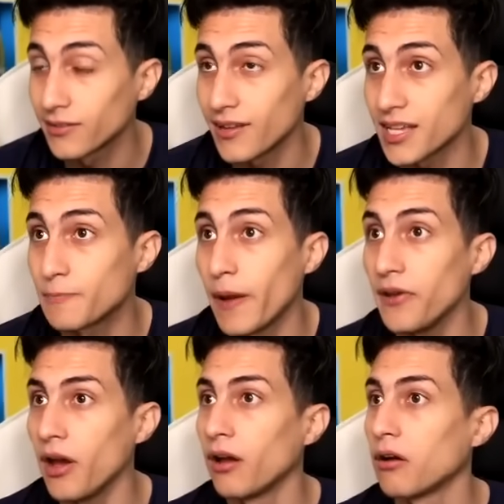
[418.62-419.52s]

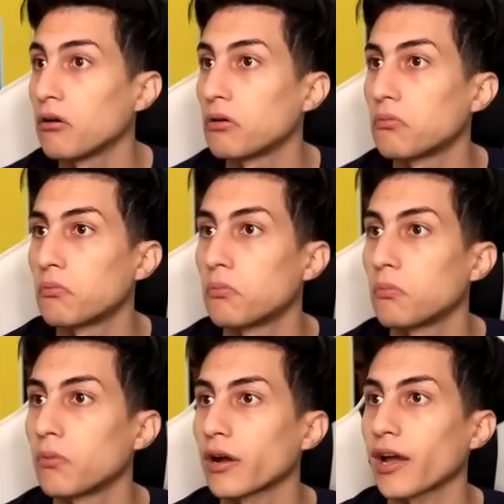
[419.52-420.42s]
اسبانيا
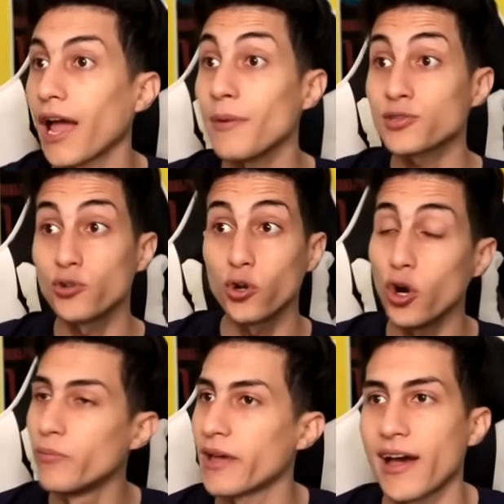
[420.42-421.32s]
خمس
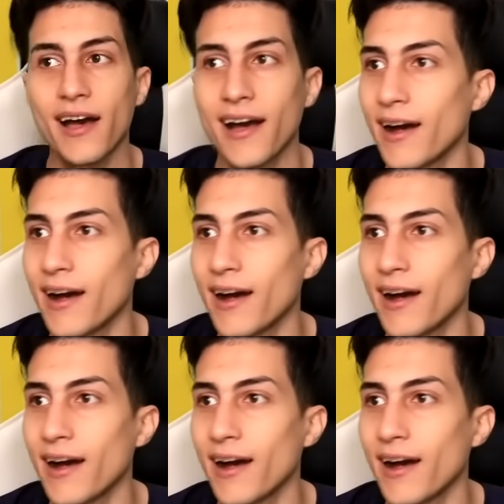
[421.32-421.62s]
نجوم يا